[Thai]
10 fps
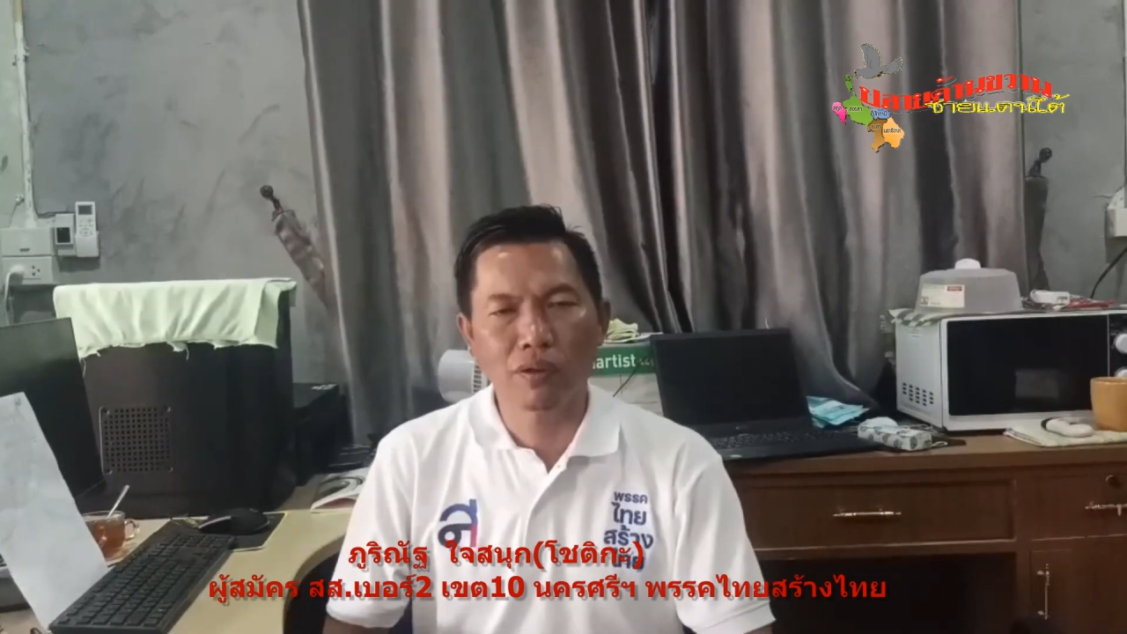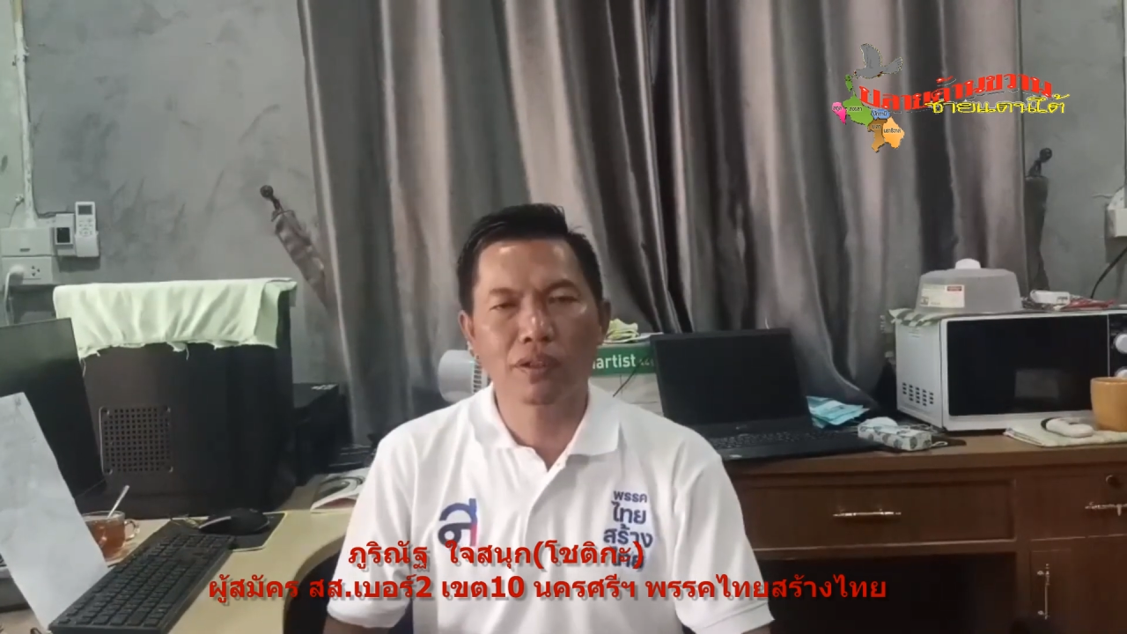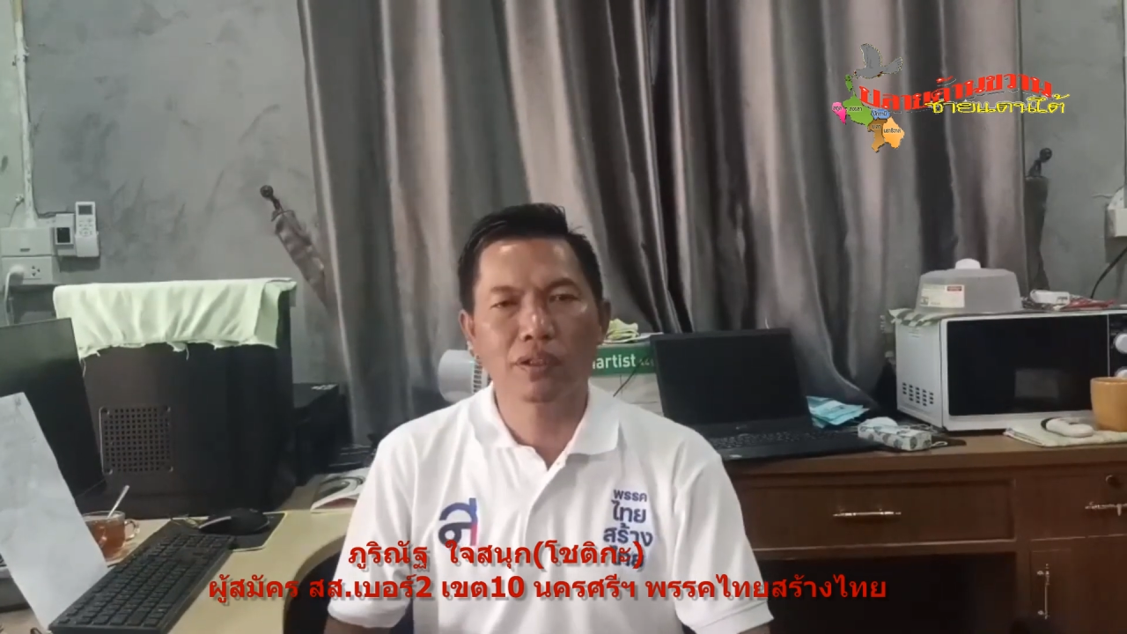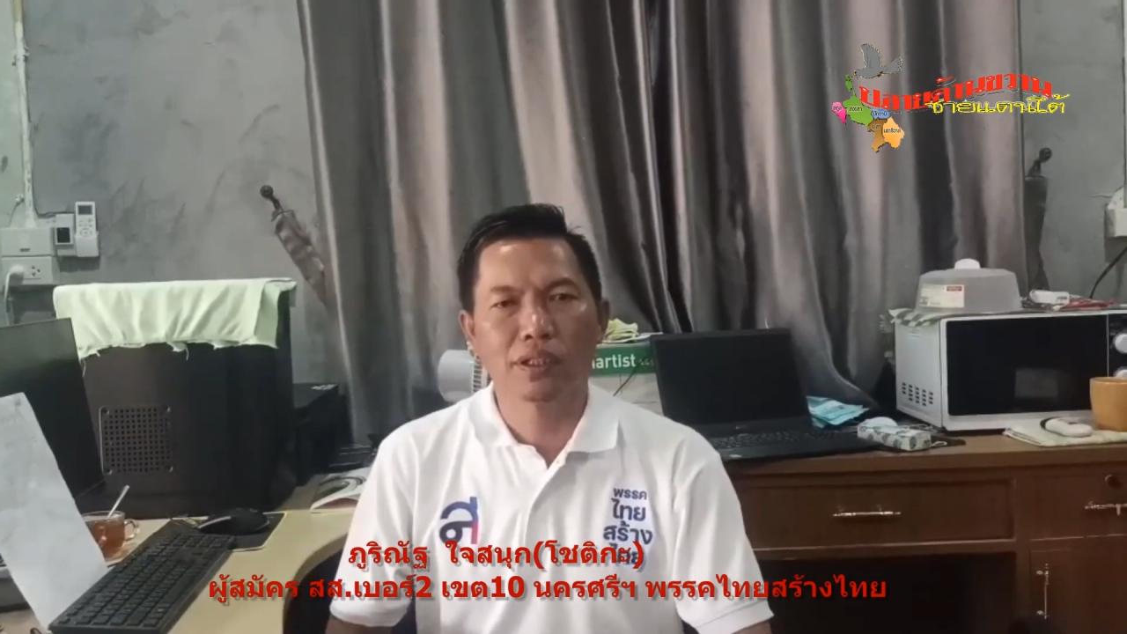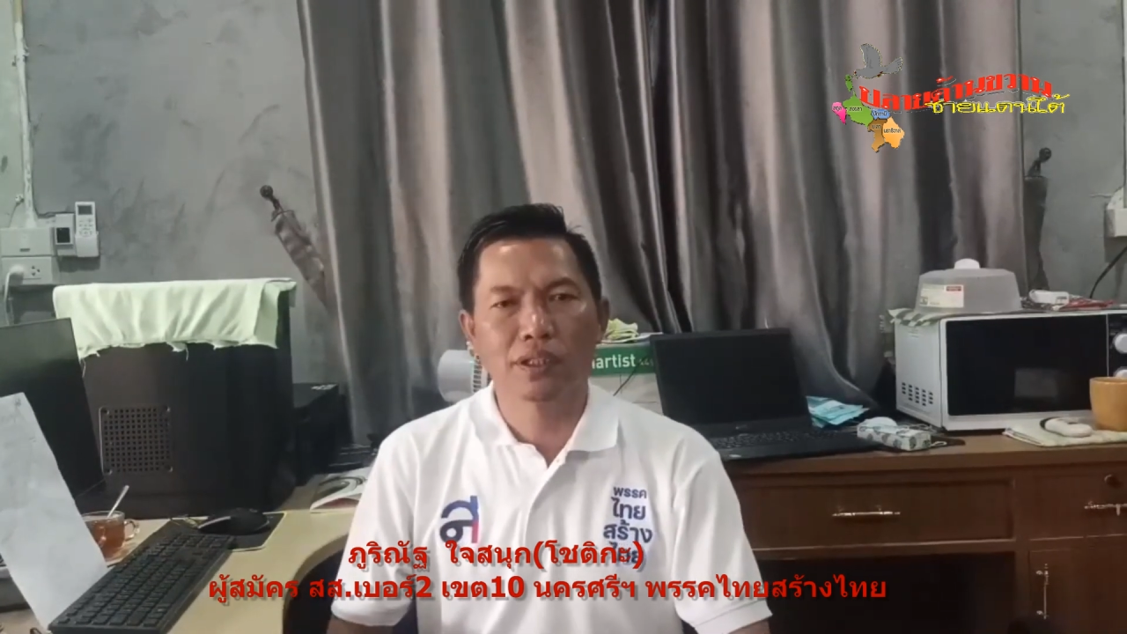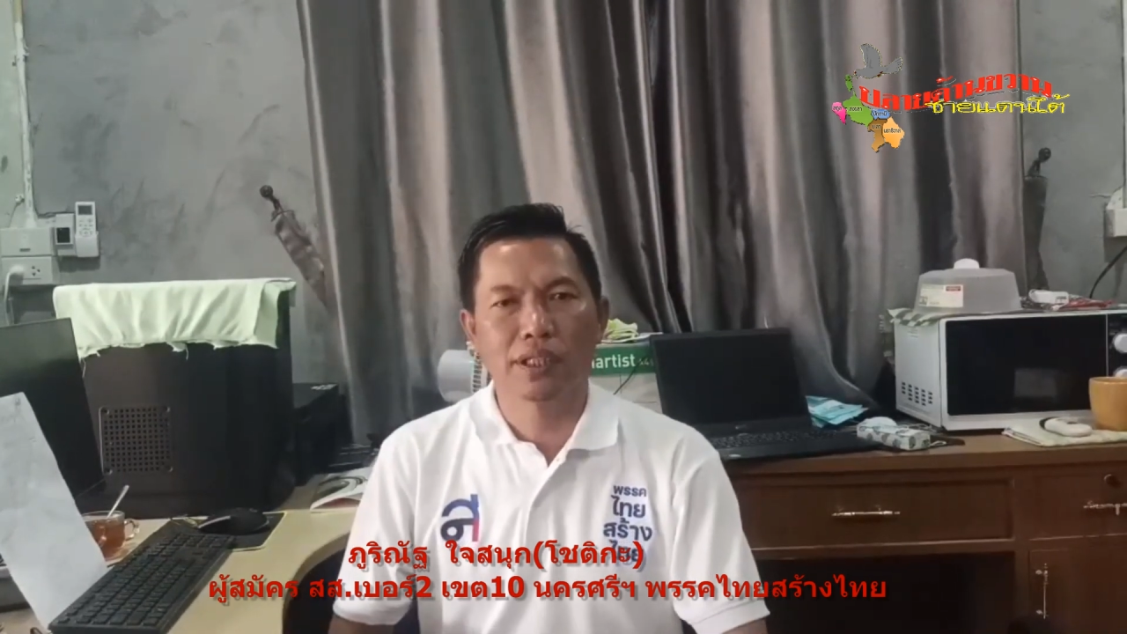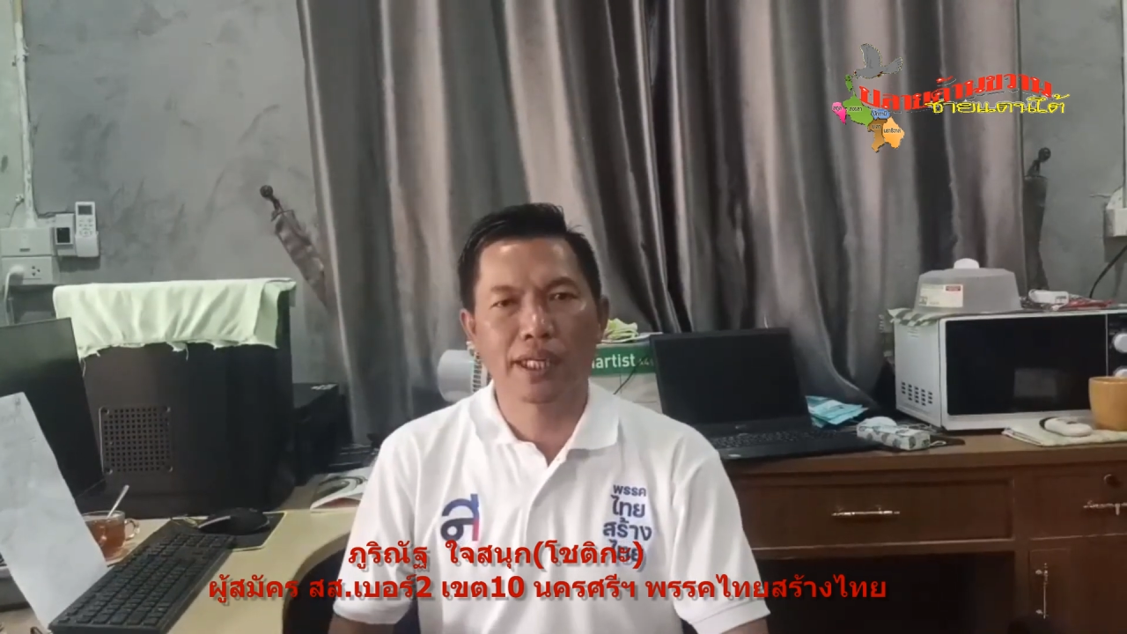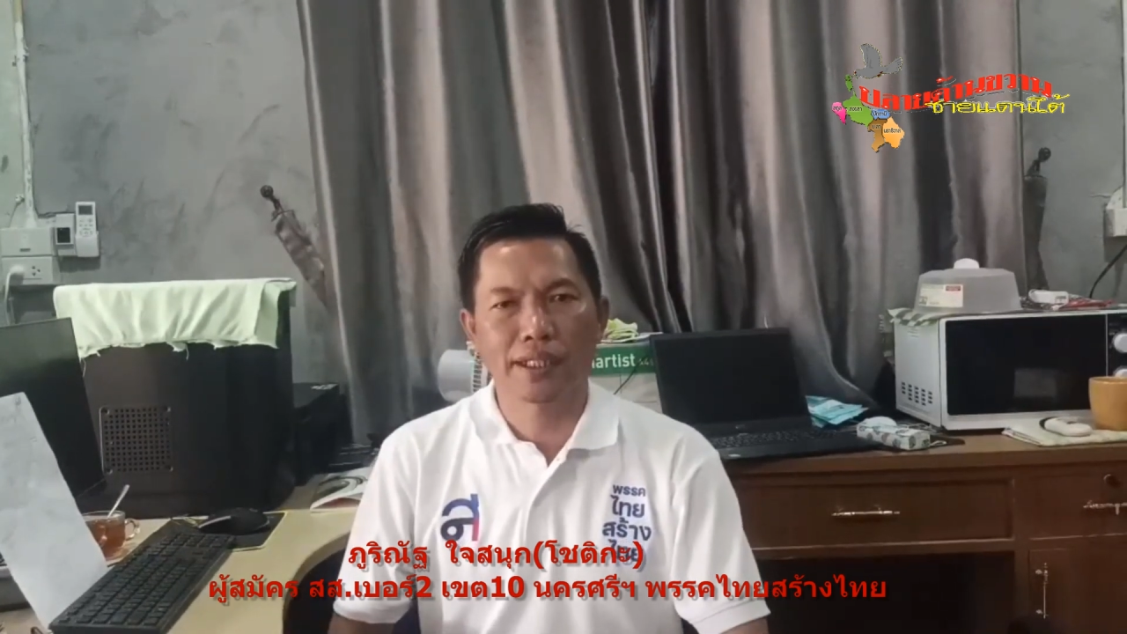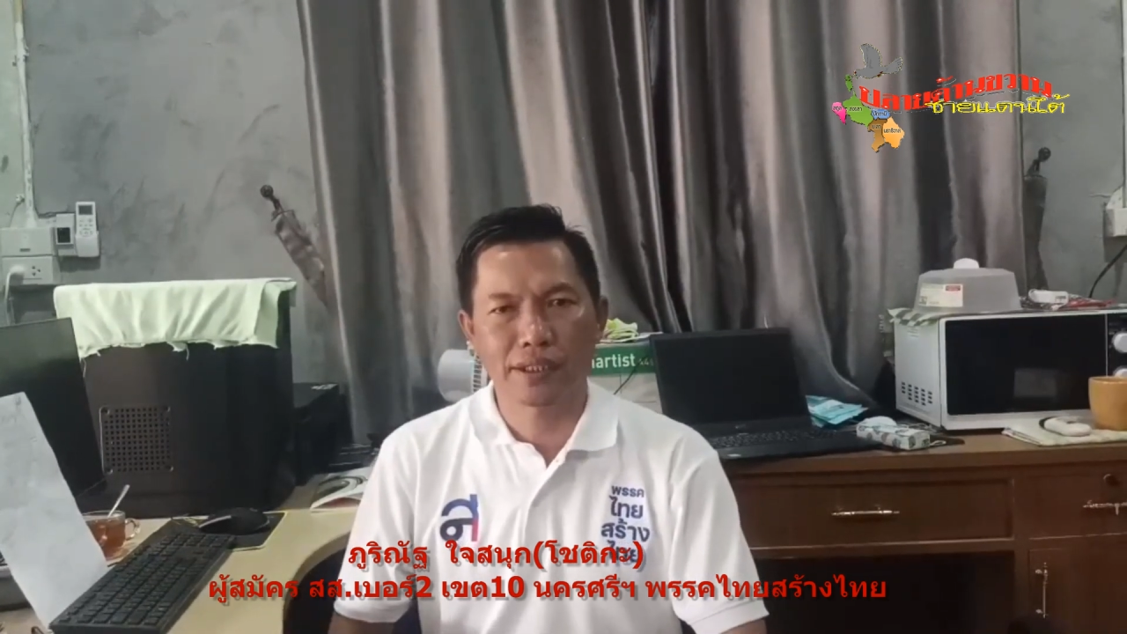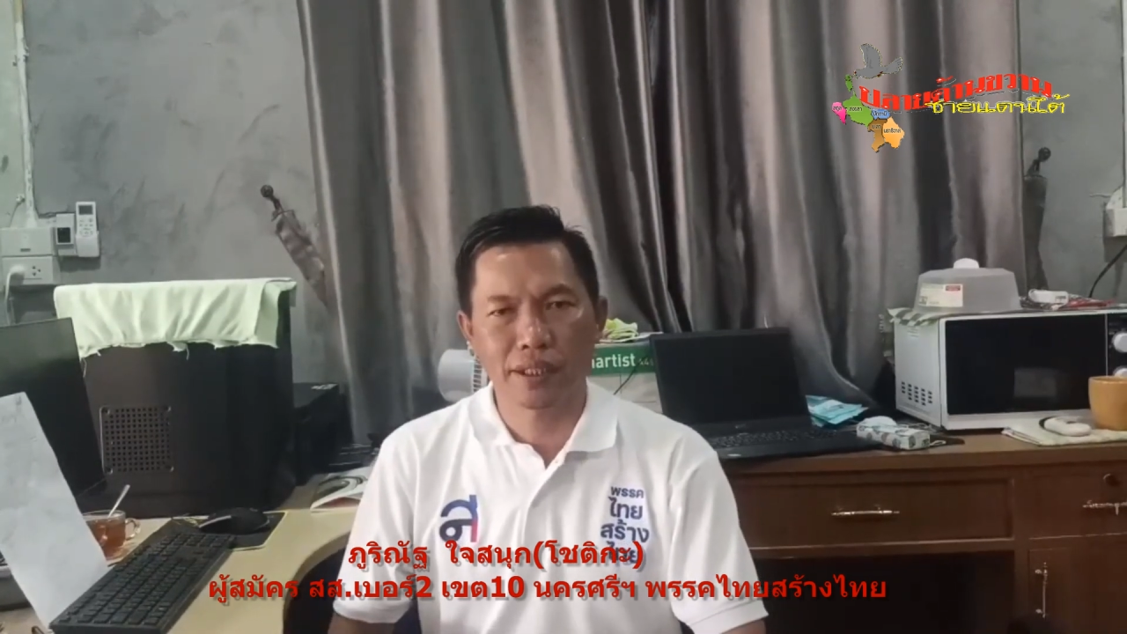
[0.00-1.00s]
ง เข
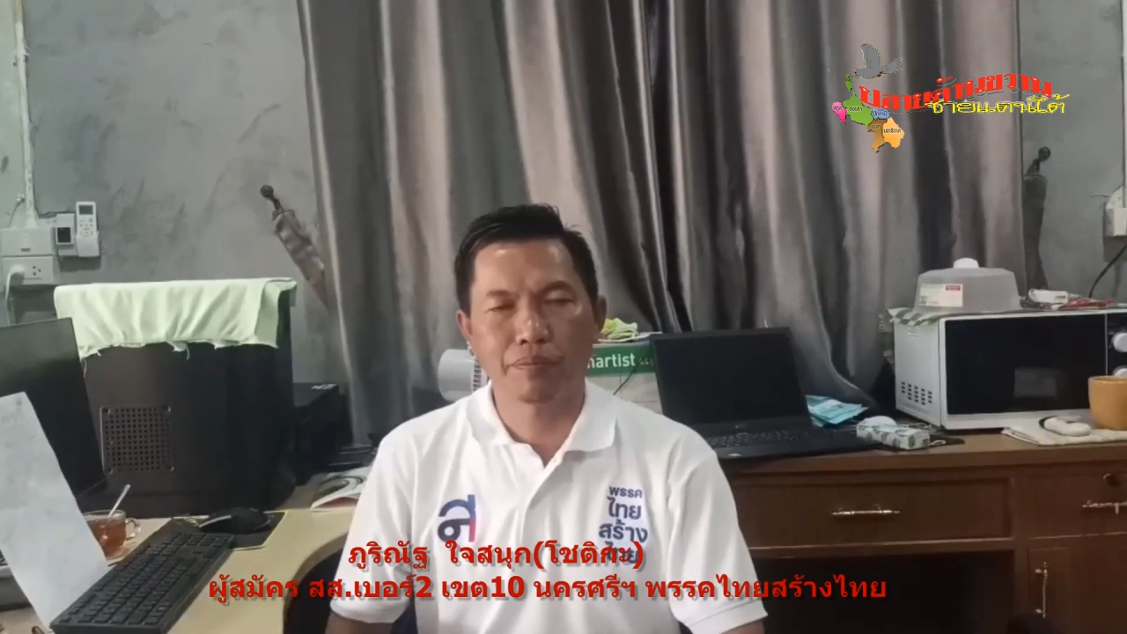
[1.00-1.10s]
ต